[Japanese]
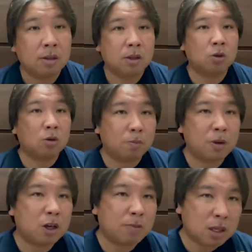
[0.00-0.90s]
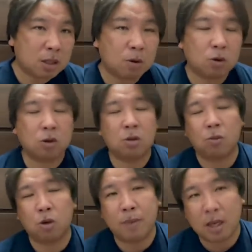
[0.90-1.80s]
そのビッグベースボールと
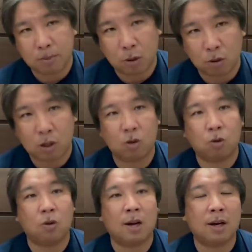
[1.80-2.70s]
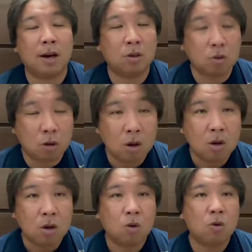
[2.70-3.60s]
スモールベースボールっていうとこを考えると、
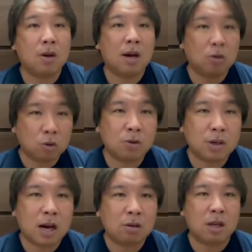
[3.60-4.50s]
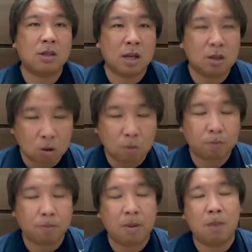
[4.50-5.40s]
今回の特に楽天戦の
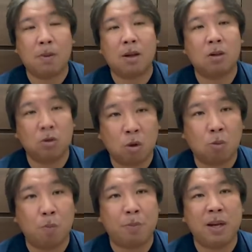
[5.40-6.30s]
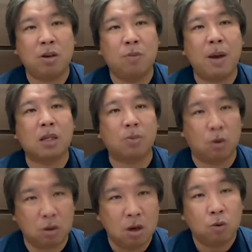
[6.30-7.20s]
メンバーで言うともう
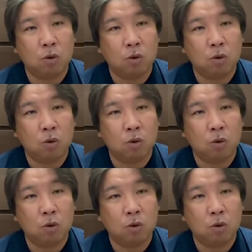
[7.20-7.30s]
ビッグベースボール。